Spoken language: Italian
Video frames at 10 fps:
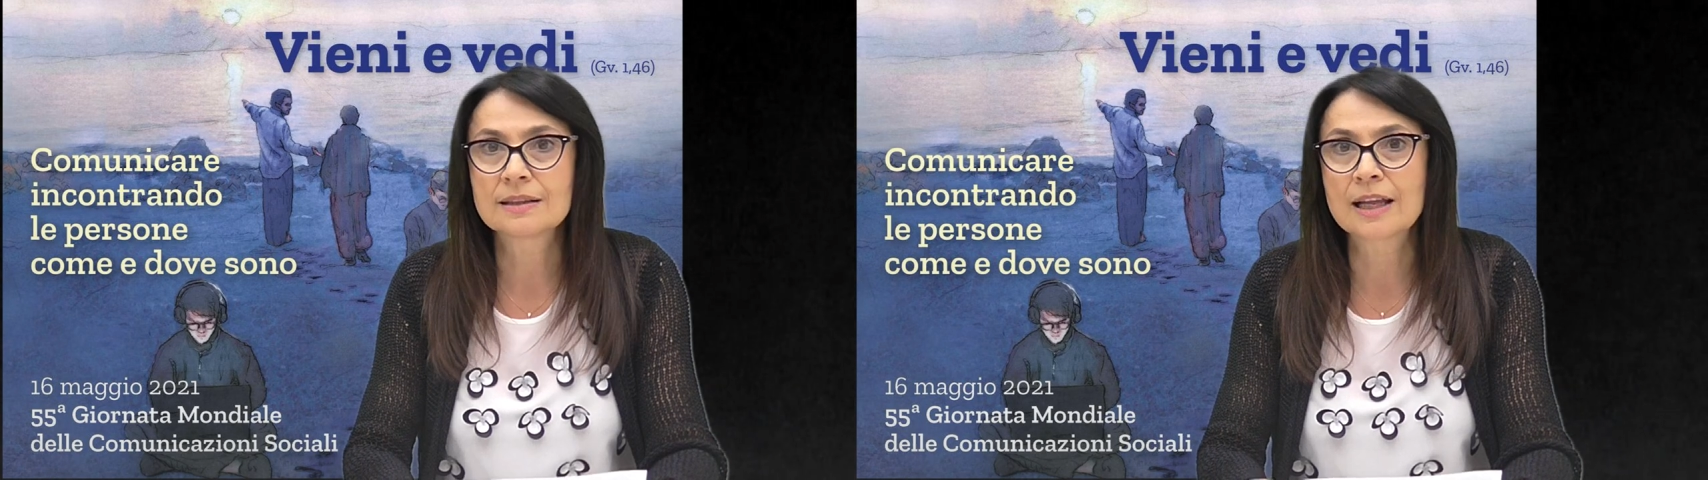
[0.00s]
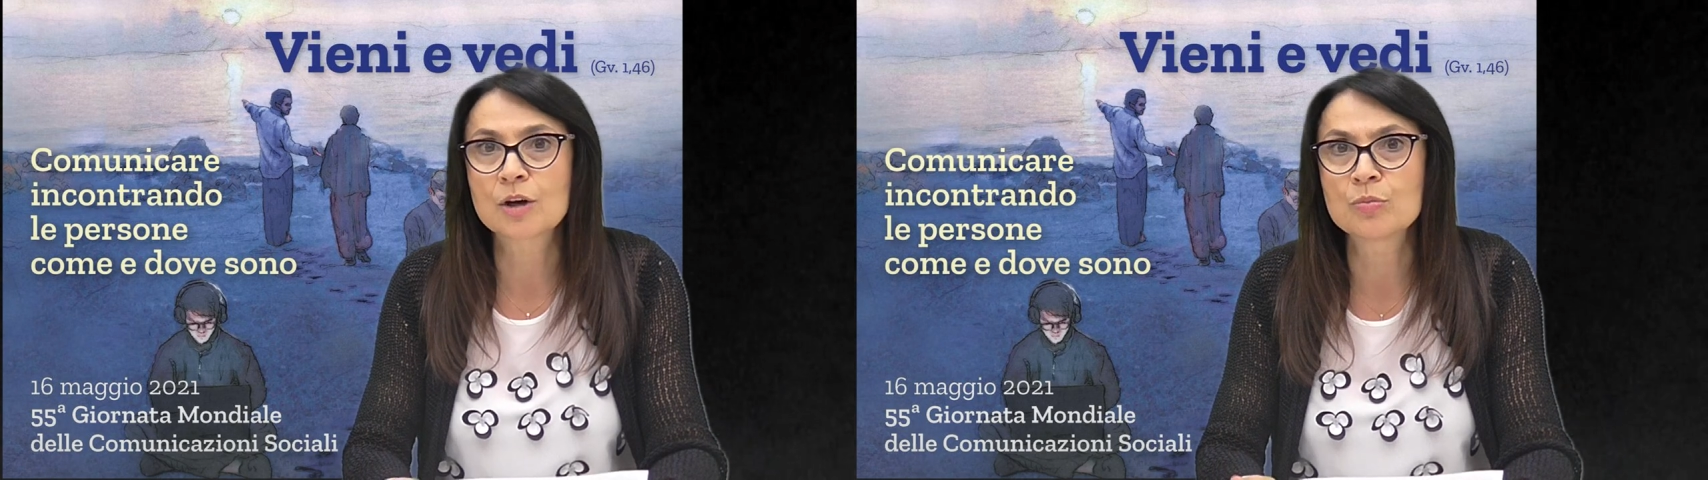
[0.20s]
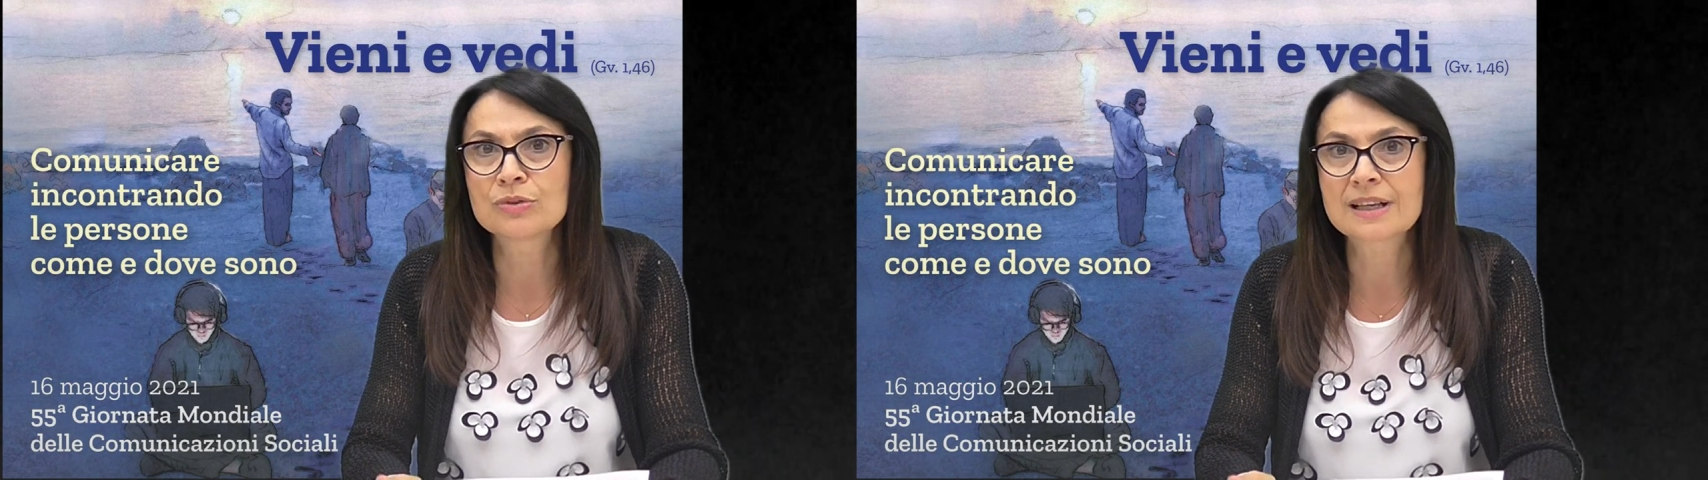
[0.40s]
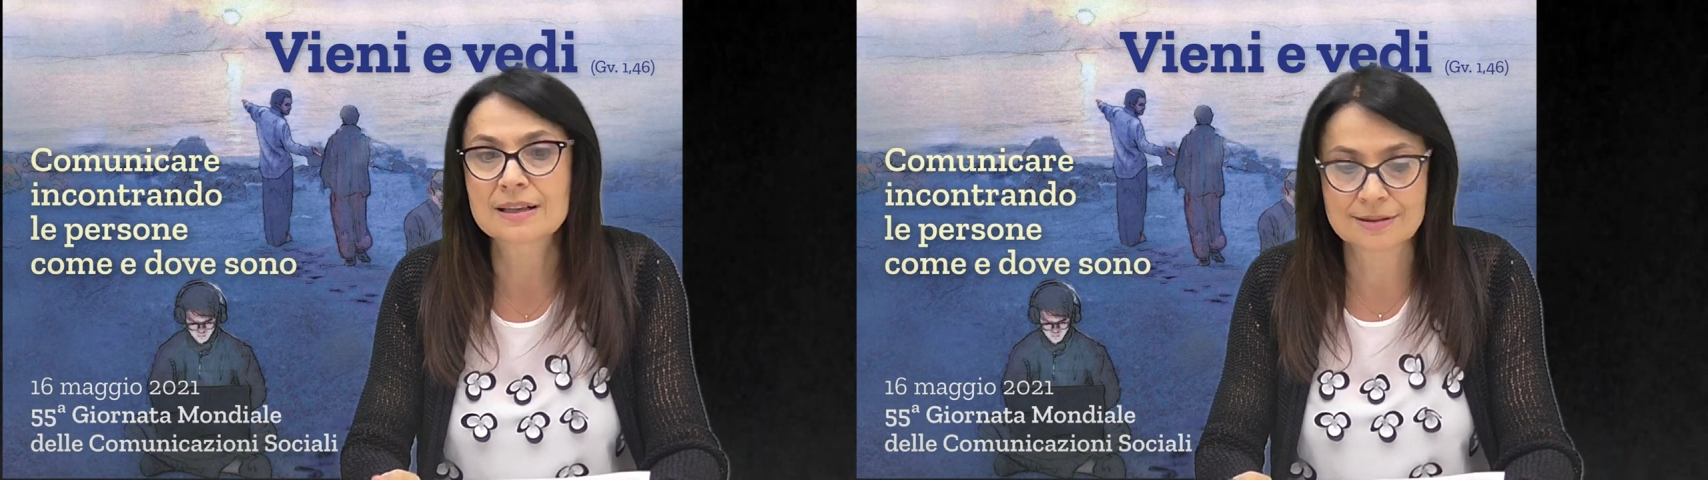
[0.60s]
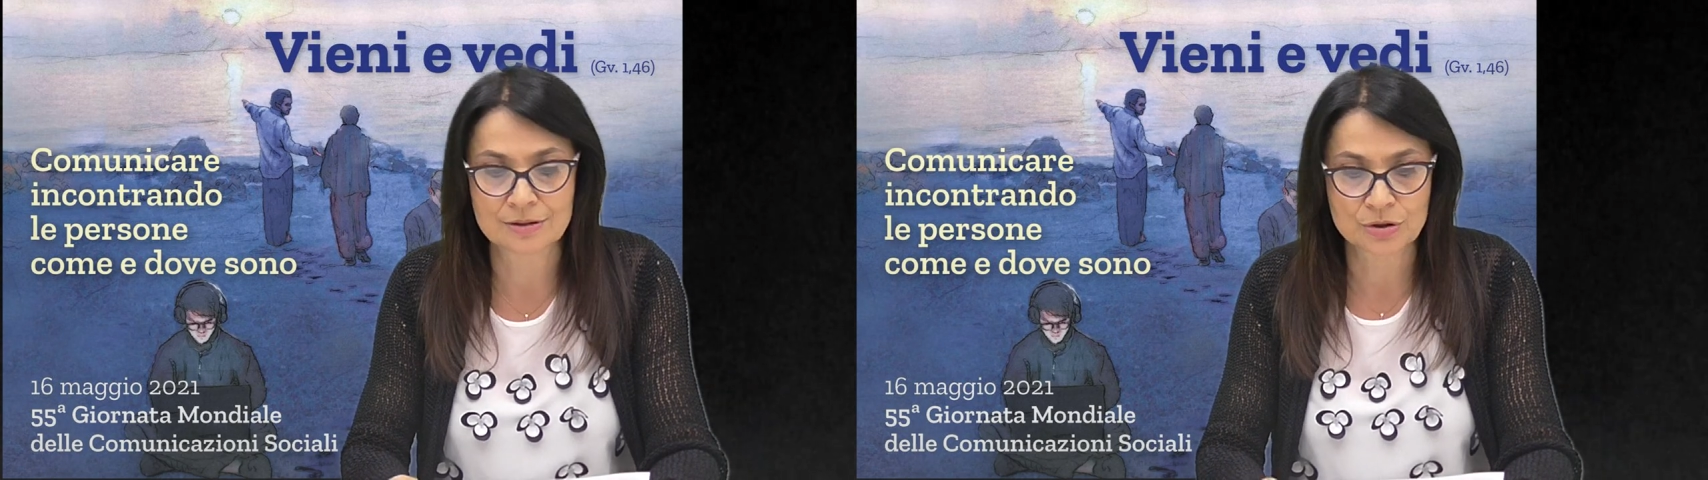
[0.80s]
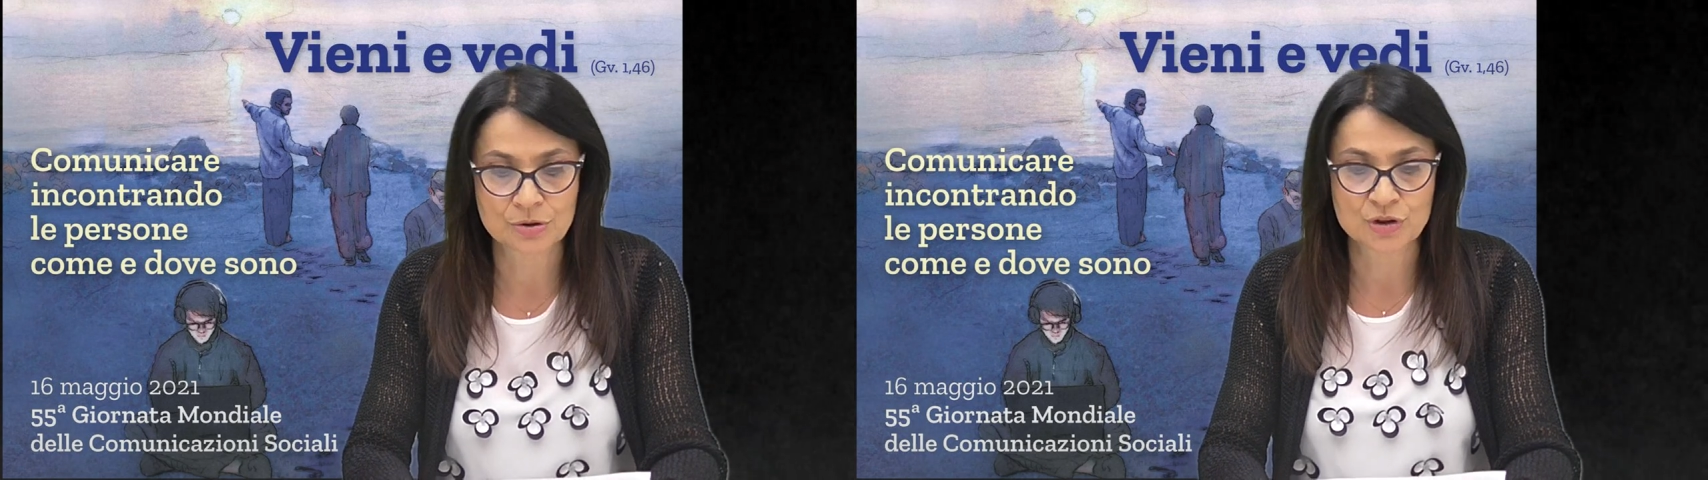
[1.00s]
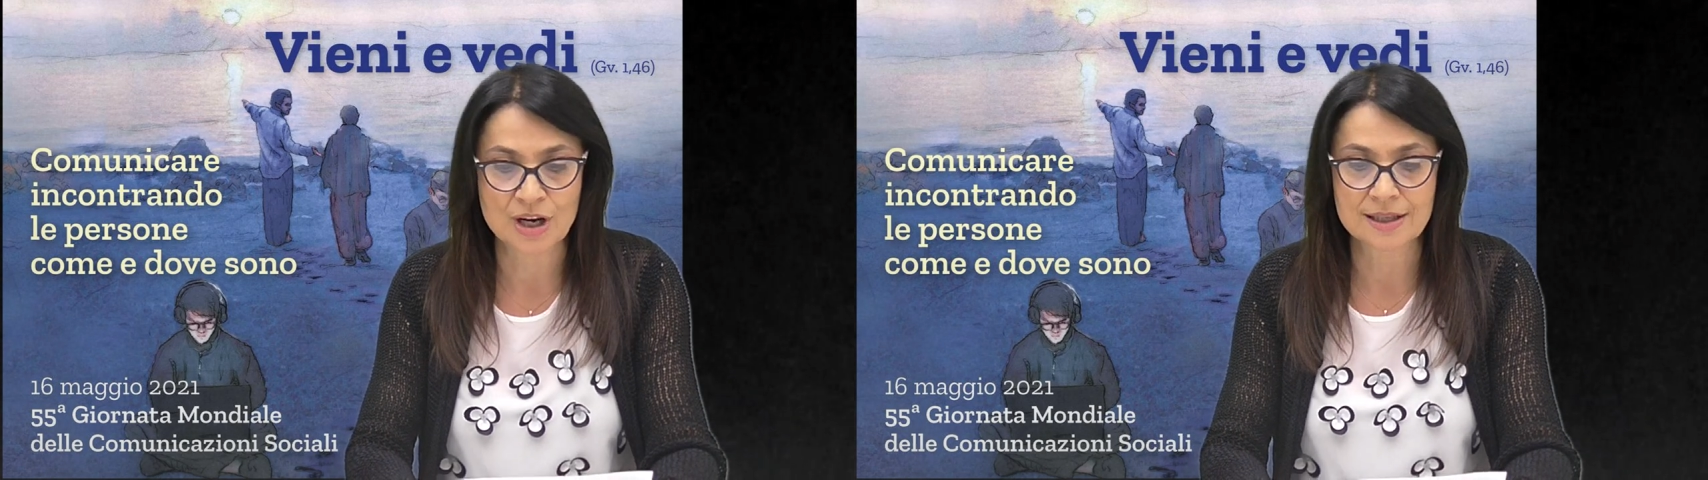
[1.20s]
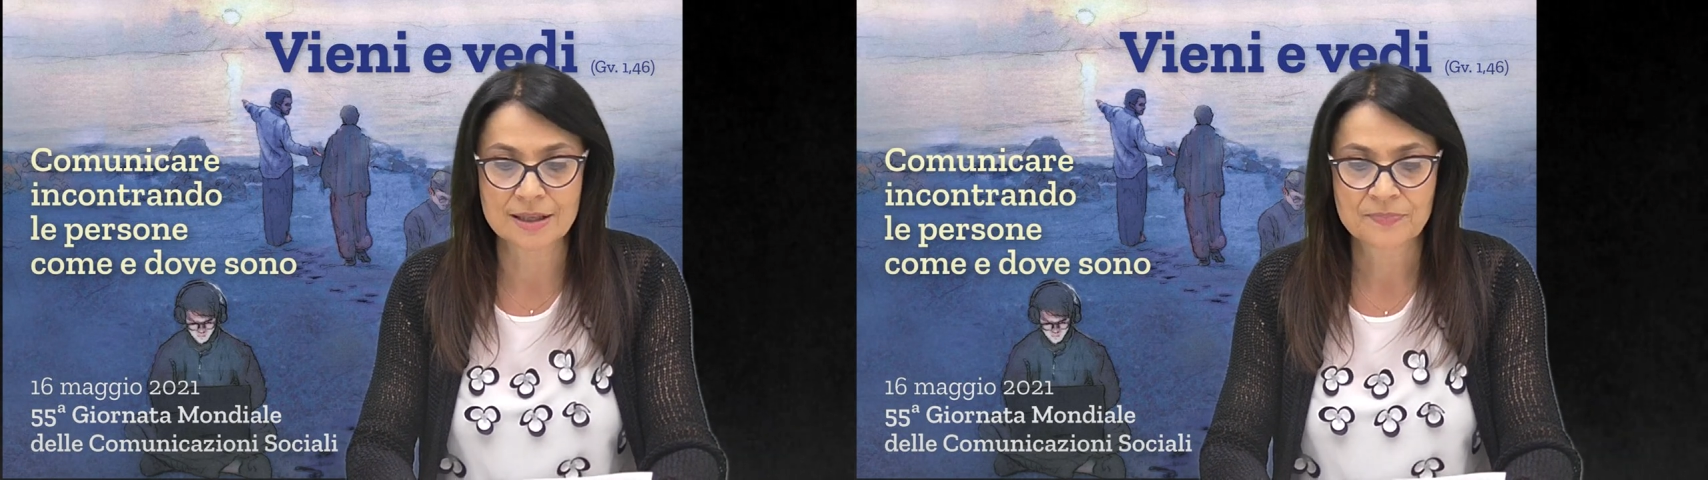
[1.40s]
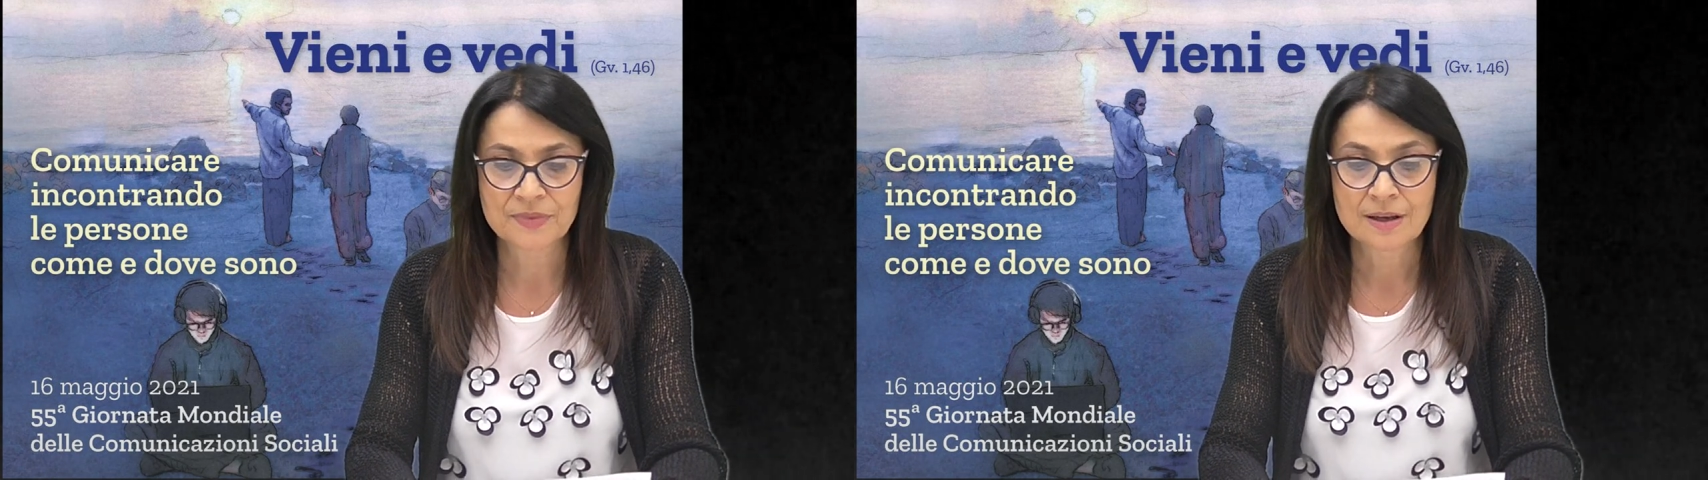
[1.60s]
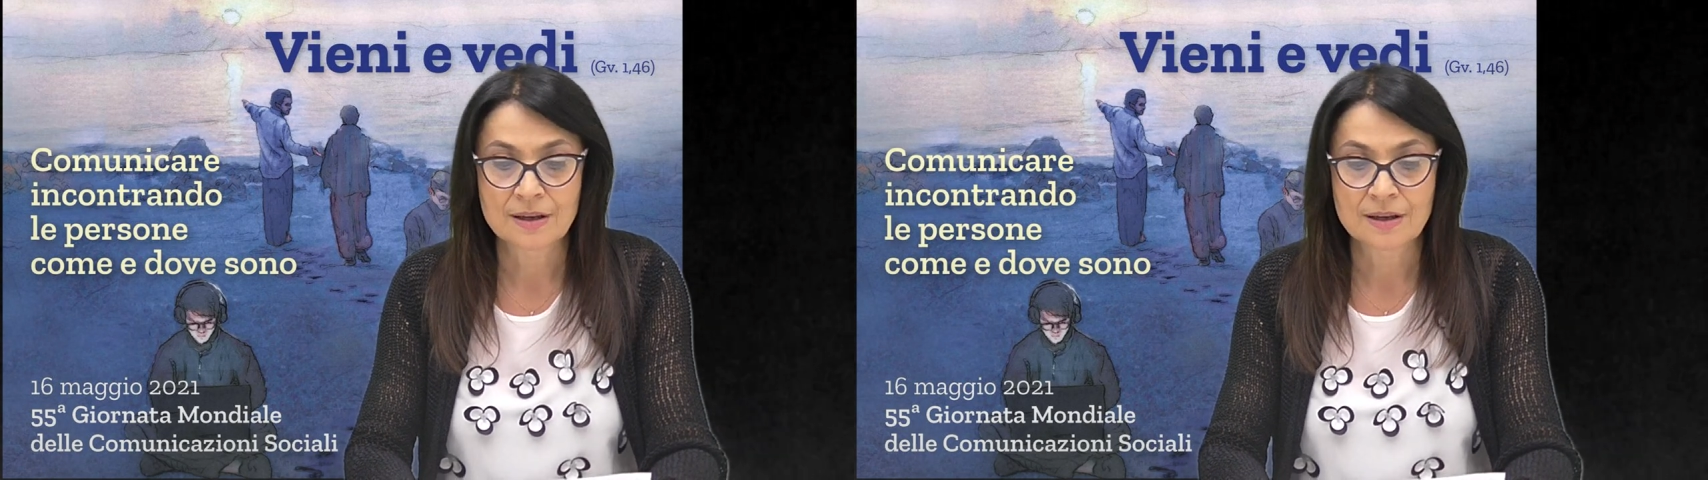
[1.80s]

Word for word: delle comunicazioni sociali